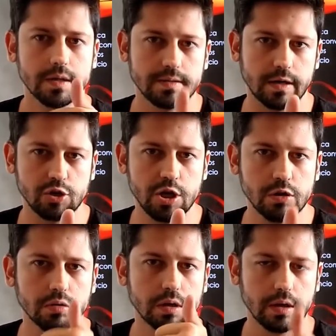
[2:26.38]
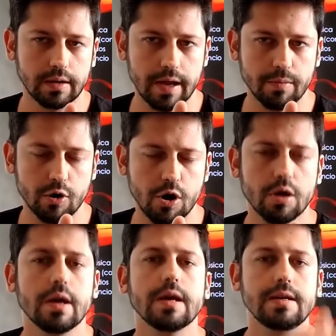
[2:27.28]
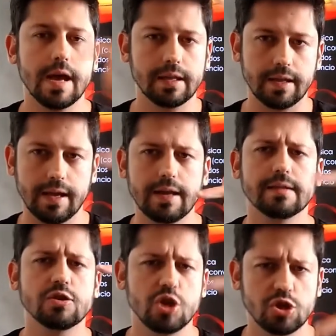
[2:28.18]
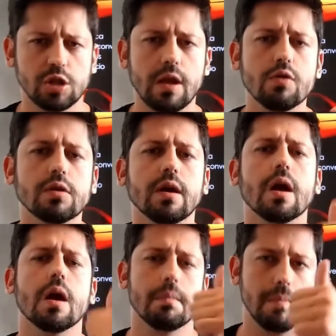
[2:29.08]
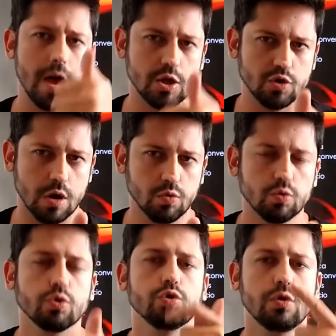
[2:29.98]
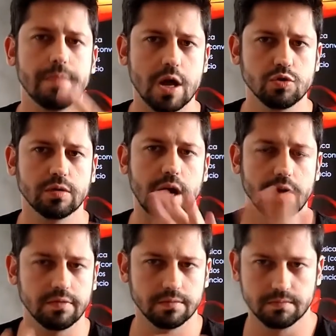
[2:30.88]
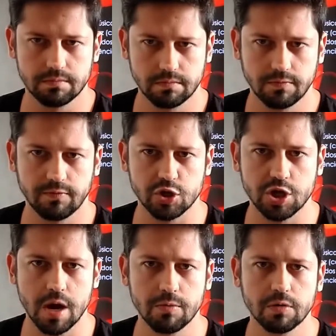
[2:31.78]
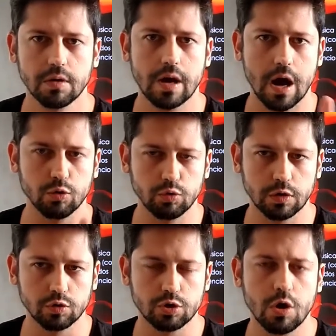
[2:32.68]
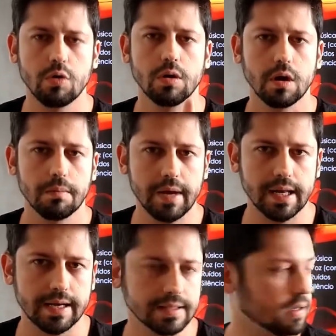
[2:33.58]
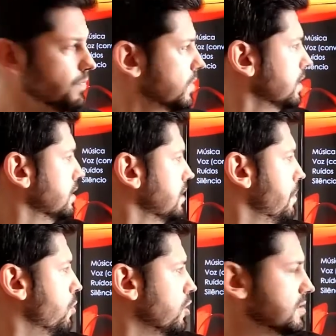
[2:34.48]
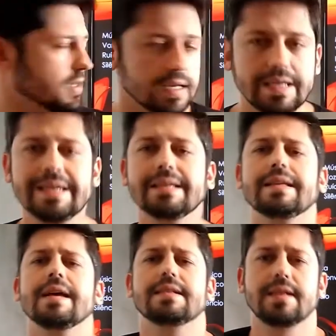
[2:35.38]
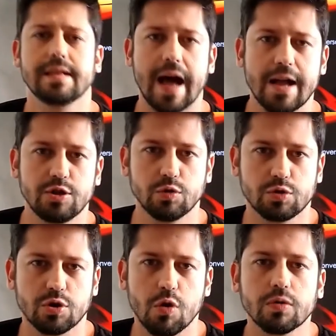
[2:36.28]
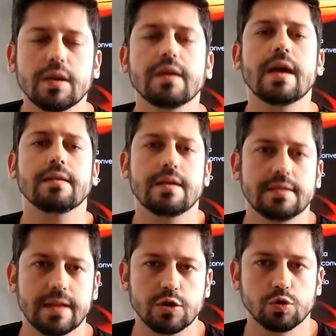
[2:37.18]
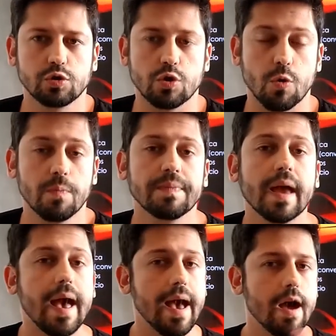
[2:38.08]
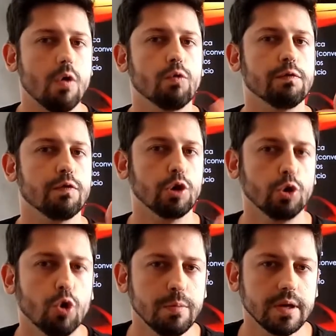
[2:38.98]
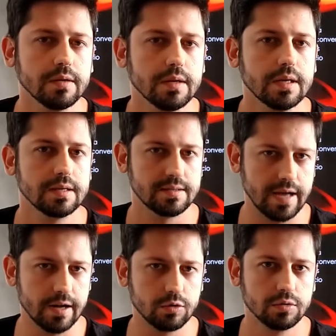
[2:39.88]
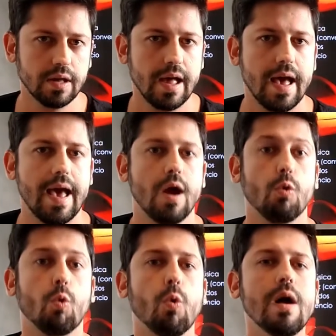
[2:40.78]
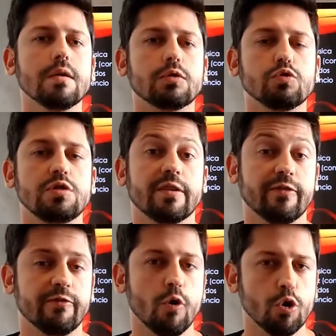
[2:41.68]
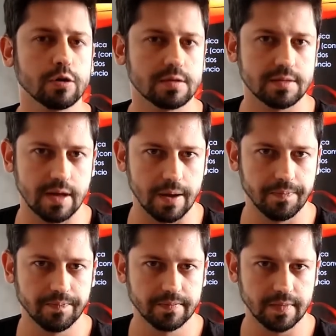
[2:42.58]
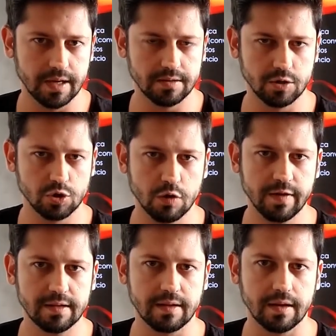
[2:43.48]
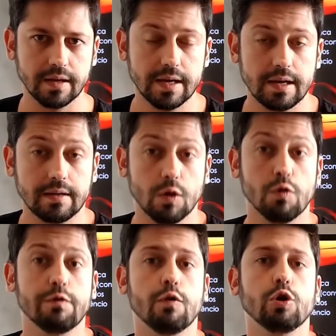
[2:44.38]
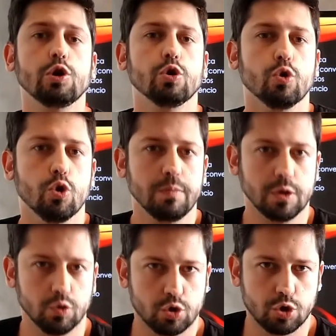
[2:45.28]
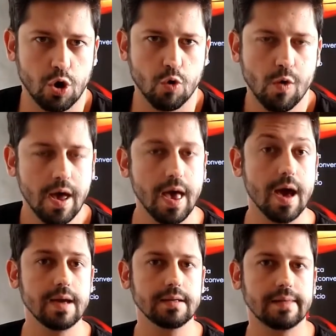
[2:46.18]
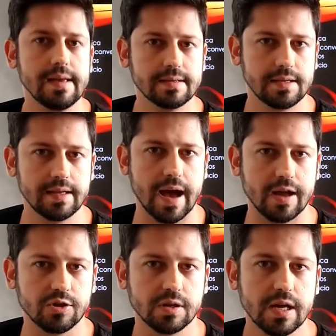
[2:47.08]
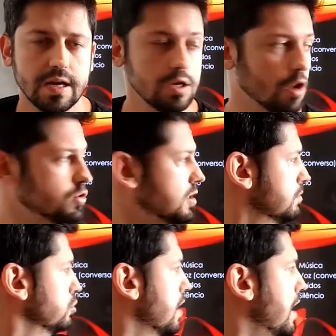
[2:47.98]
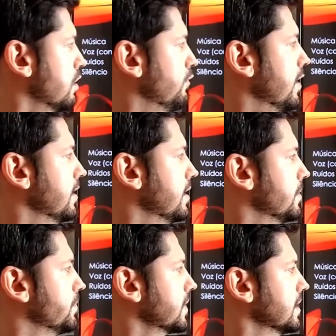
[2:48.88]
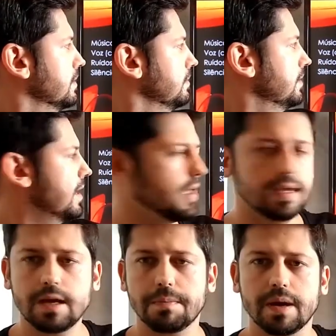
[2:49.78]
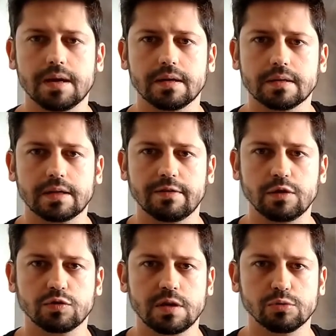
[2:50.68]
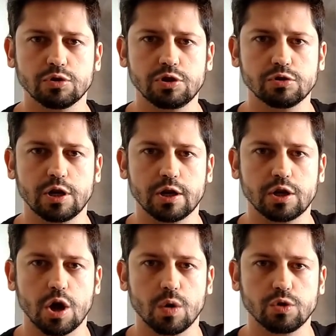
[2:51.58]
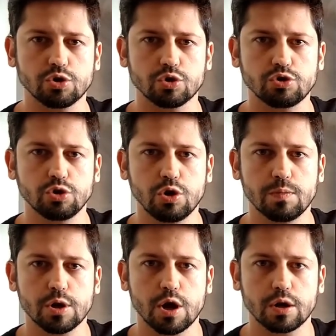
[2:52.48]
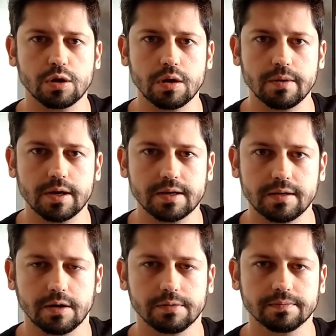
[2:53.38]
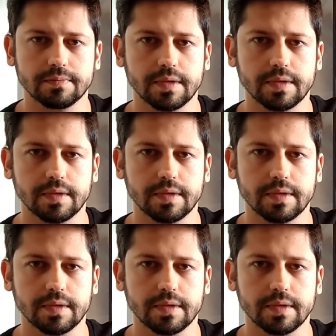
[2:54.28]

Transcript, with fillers: Certinho? Lembrou? E entre eles a gente tem o quê? Médio agudo e médio grave. Fechamos? A altura do som? Beleza. Depois, intensidade do som. O que é a intensidade do som? É o volume, certo? É o quanto de força esse som vai ter. Então o volume do som é a intensidade. E é o símbolo lá que eu falei, D e B. Tá vendo o símbolozinho dele aqui, ó? Deixa eu seguir pela câmera aqui, ó.